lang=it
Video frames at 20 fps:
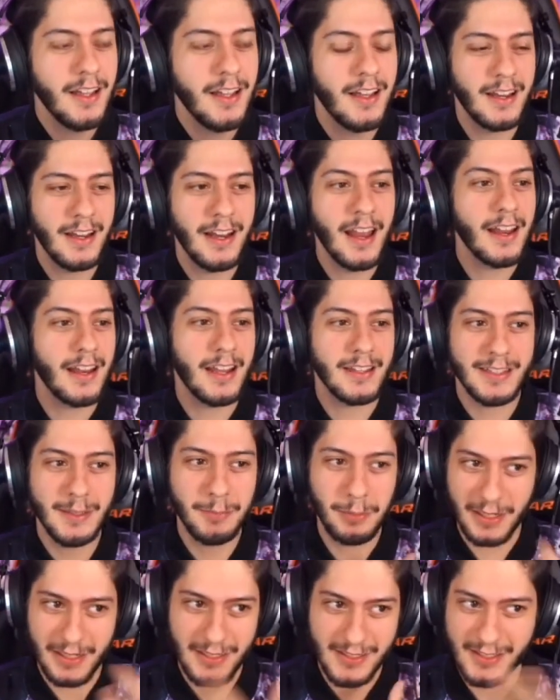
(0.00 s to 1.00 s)
la, la,
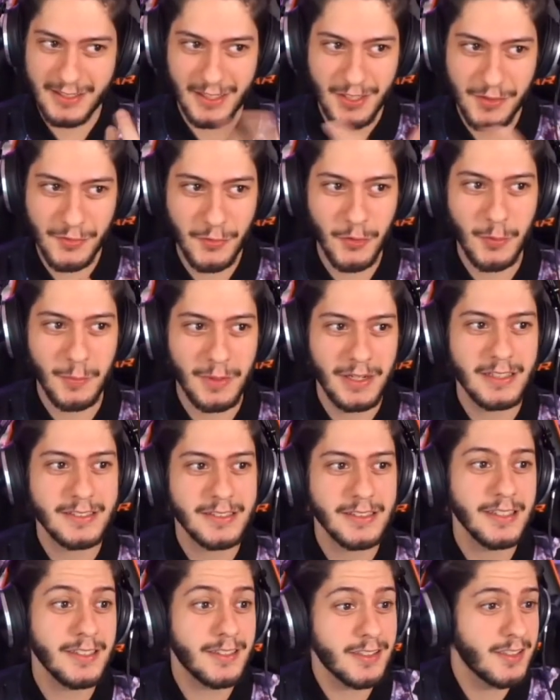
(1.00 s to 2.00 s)
tipa che si trasforma in
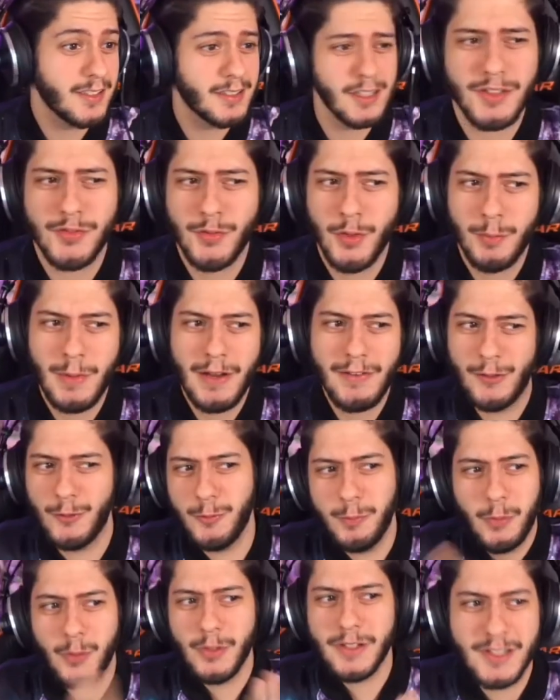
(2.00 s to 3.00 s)
altri tizi, si trasformava in
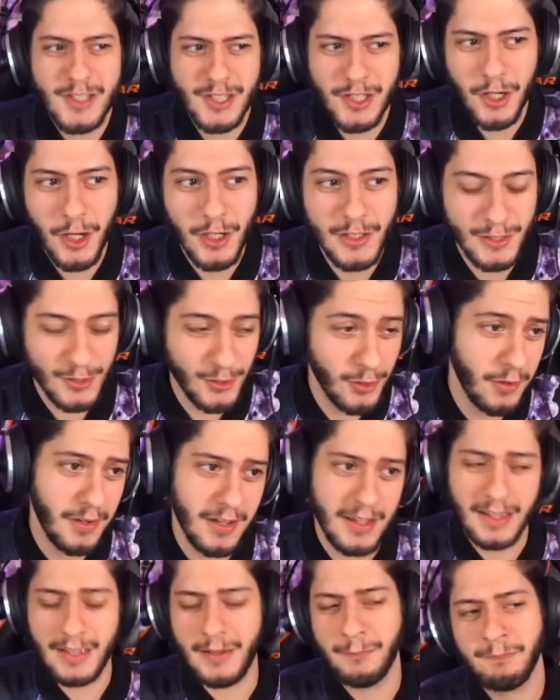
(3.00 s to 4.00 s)
un poliziotto
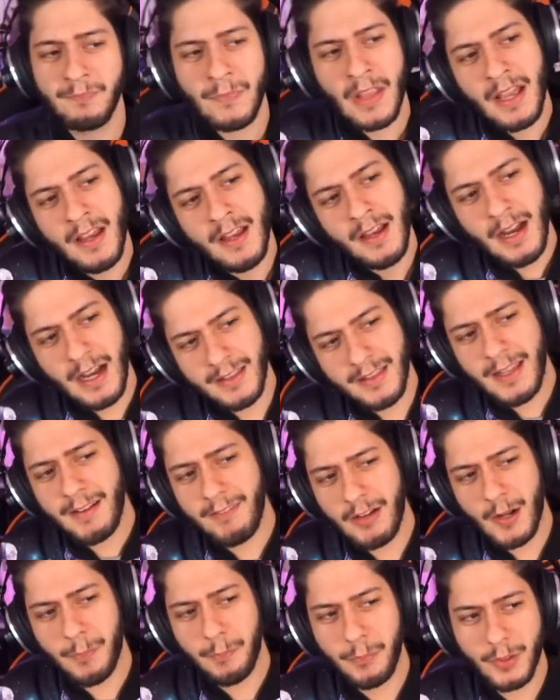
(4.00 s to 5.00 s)
e
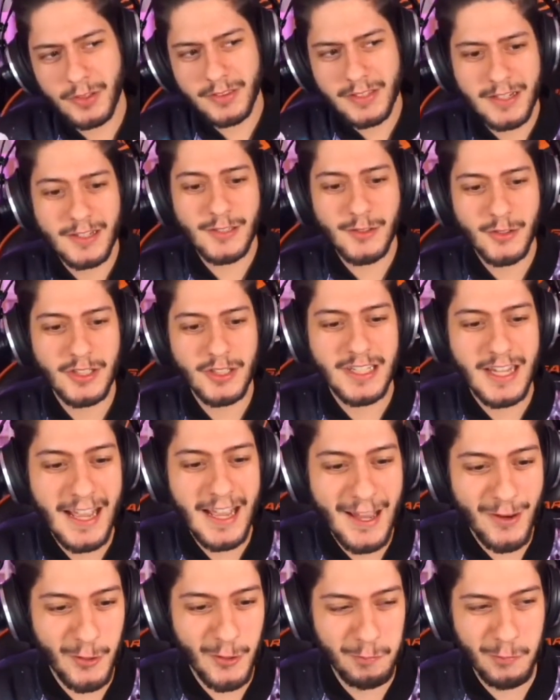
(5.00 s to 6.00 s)
andavano a portare sto
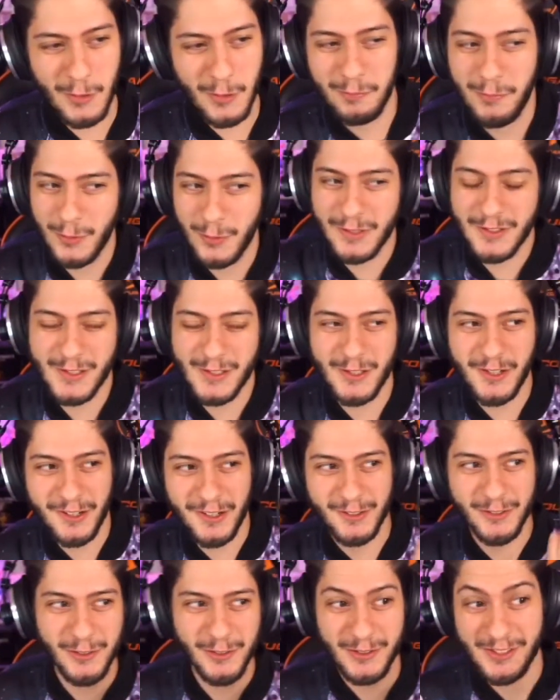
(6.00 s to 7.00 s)
siero e poi il
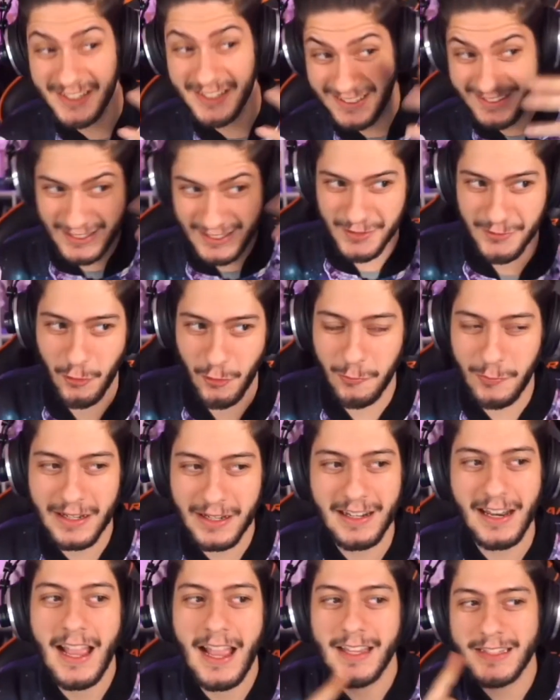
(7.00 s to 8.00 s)
poliziotto si ritrasforma
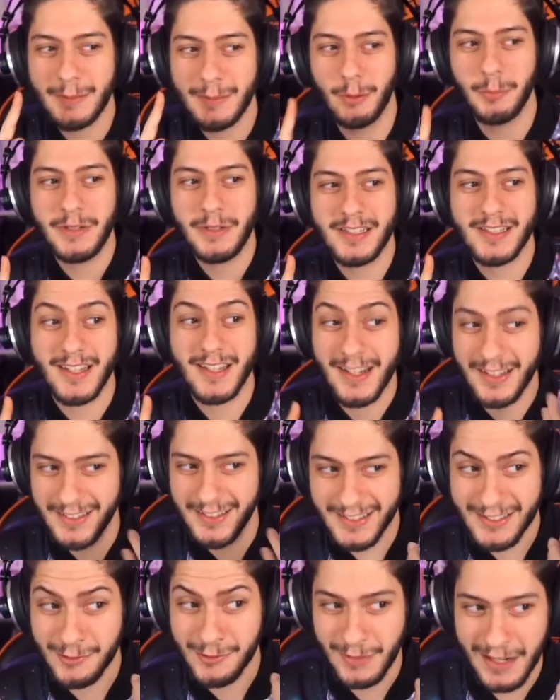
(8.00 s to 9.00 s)
in lei, tipo mistica
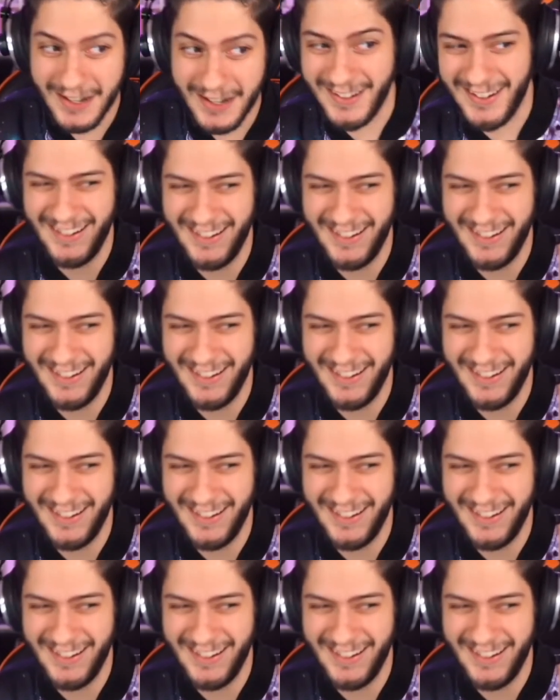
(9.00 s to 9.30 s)
di X-Men,